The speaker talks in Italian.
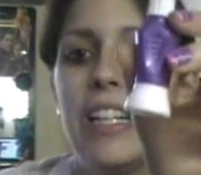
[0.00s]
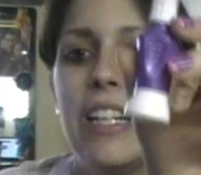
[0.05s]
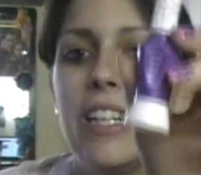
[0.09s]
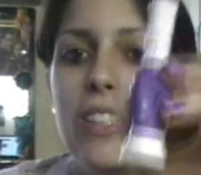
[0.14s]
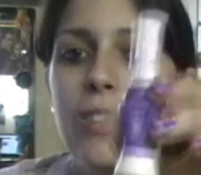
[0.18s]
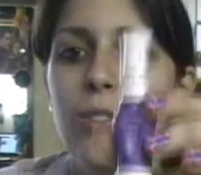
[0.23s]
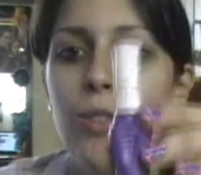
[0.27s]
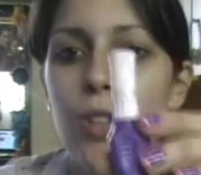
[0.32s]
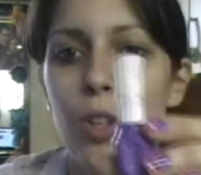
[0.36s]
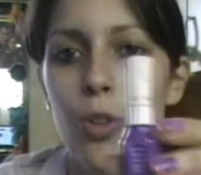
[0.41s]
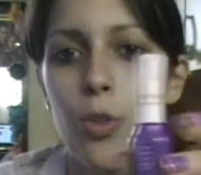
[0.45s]
uh,
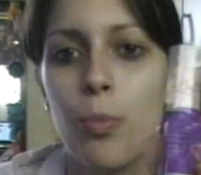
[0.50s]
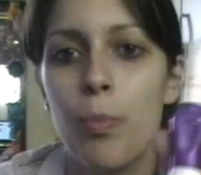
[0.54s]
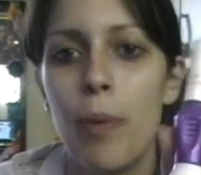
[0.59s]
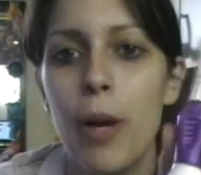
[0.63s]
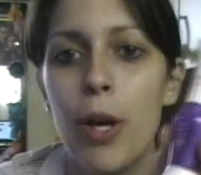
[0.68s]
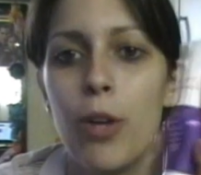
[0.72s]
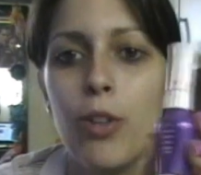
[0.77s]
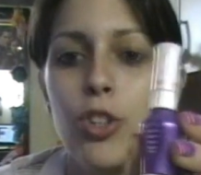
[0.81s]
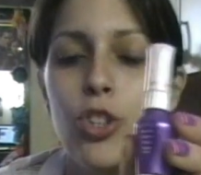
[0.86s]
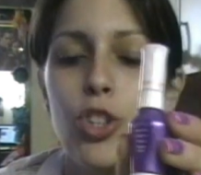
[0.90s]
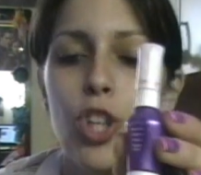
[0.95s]
durano un
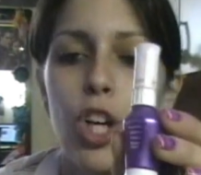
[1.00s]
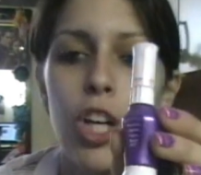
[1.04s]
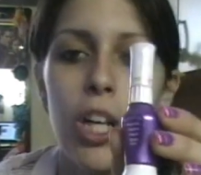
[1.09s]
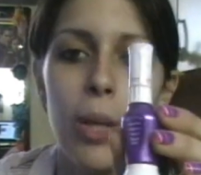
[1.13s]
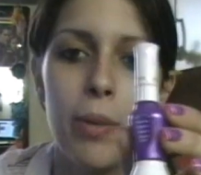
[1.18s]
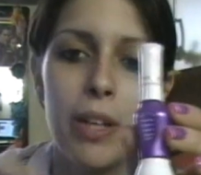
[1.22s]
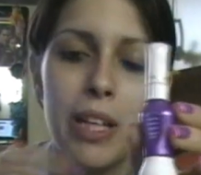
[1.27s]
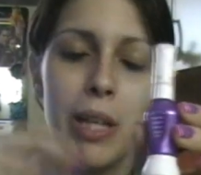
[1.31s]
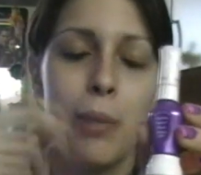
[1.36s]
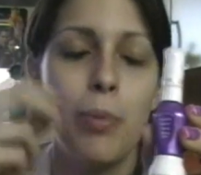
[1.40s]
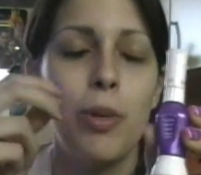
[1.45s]
paio di giorni
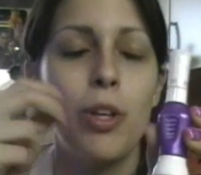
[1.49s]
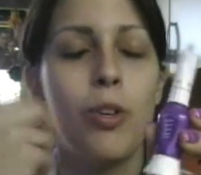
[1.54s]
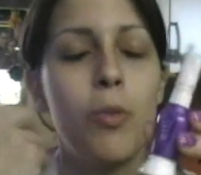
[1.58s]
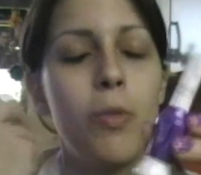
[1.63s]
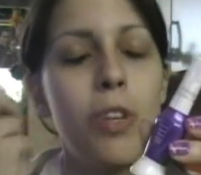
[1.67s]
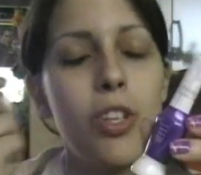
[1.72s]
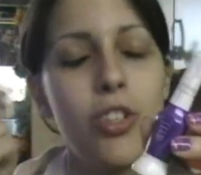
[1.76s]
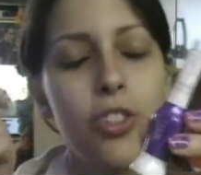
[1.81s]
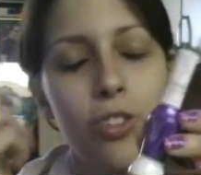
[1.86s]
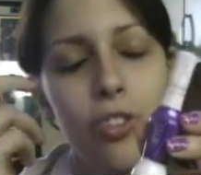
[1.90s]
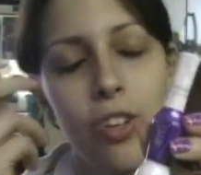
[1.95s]
perché poi
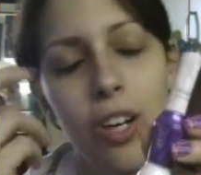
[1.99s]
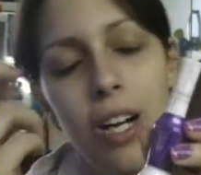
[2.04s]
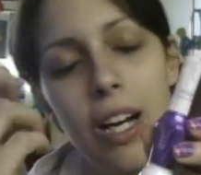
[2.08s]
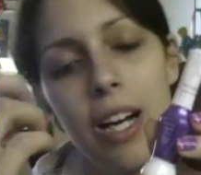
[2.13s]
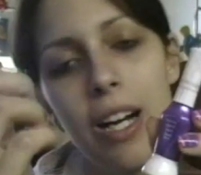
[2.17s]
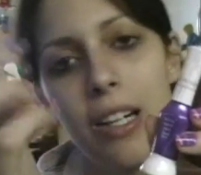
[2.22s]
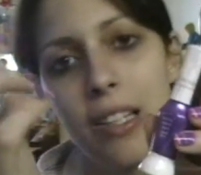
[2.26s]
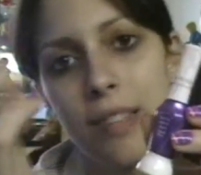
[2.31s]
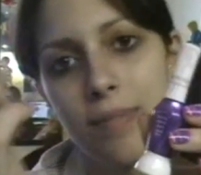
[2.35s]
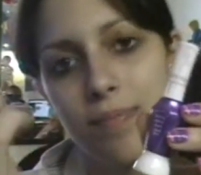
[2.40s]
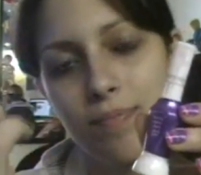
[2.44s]
cominciano
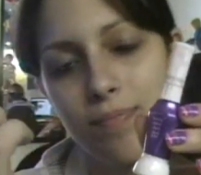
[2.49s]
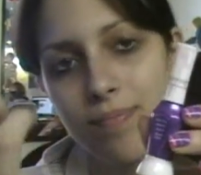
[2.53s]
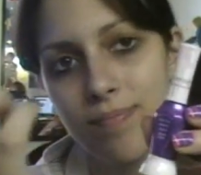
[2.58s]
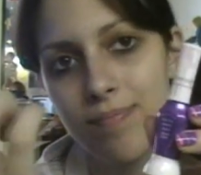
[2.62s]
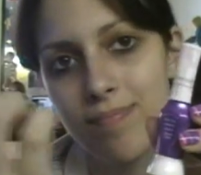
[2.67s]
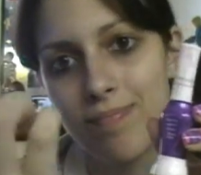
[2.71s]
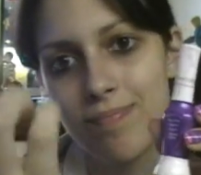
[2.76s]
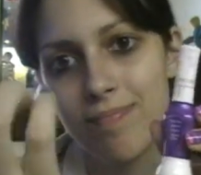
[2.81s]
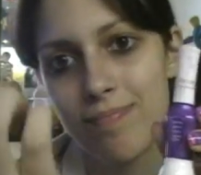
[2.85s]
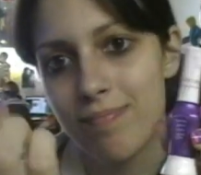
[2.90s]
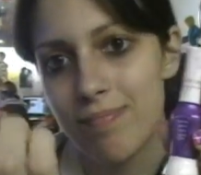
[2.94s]
a,
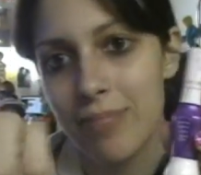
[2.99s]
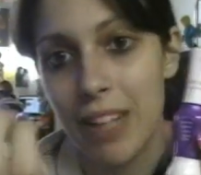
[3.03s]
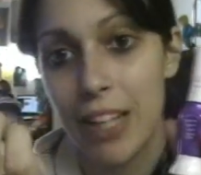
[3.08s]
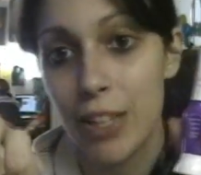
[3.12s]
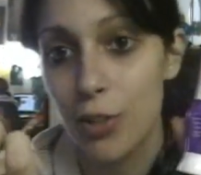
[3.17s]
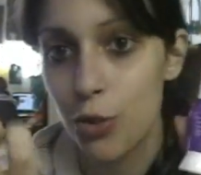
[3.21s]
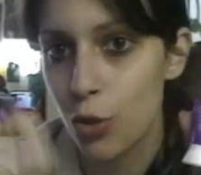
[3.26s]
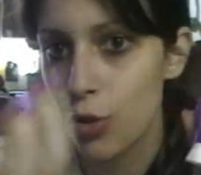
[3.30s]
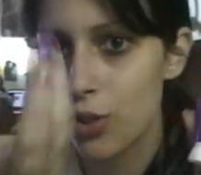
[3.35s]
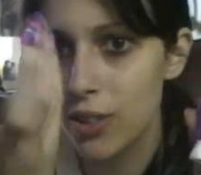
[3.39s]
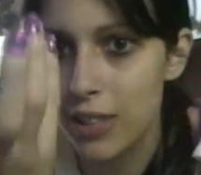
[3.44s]
mm, a
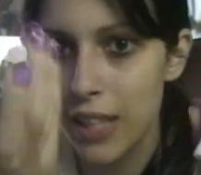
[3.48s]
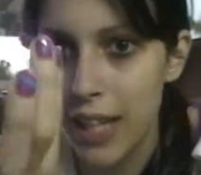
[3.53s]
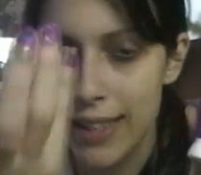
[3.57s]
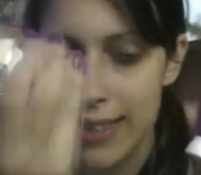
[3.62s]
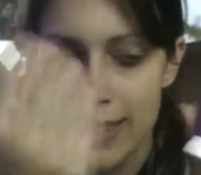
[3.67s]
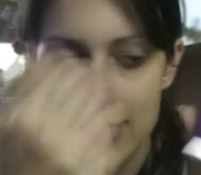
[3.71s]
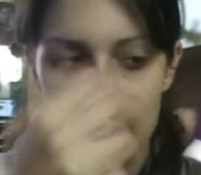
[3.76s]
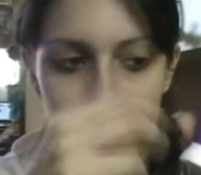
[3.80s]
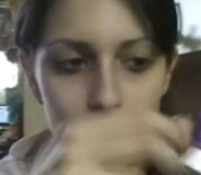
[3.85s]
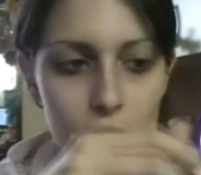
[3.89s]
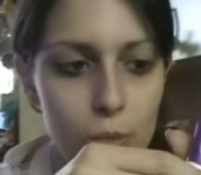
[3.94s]

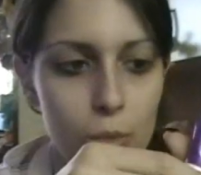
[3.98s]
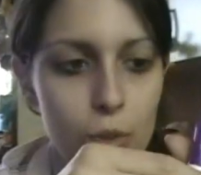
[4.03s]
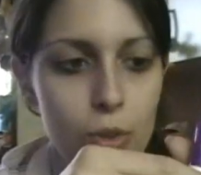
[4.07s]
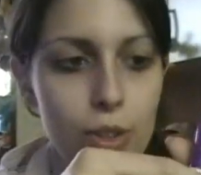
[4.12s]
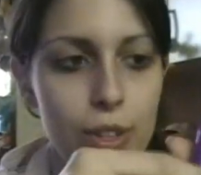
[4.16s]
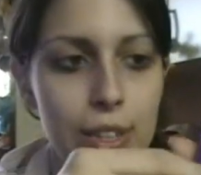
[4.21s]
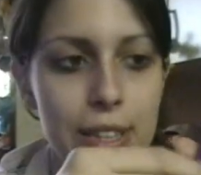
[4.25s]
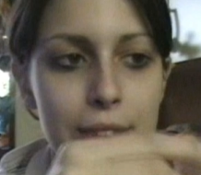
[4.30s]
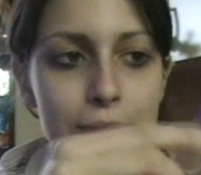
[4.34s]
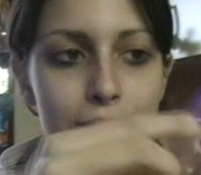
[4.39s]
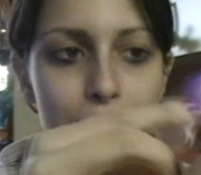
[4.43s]
scrossarsi, diciamo
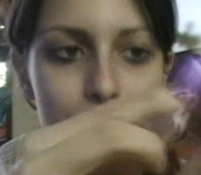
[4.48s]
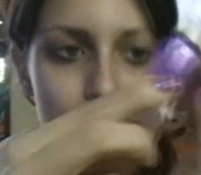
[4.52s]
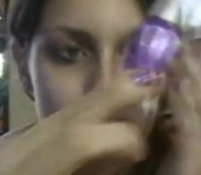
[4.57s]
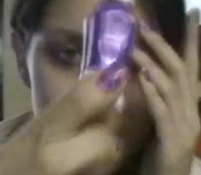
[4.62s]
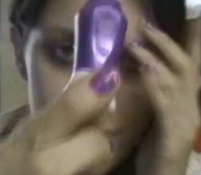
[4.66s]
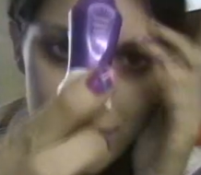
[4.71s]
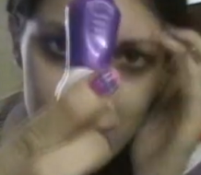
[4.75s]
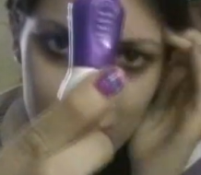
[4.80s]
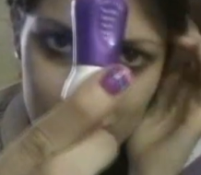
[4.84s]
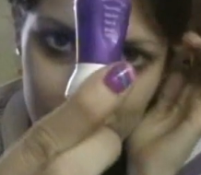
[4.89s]
così,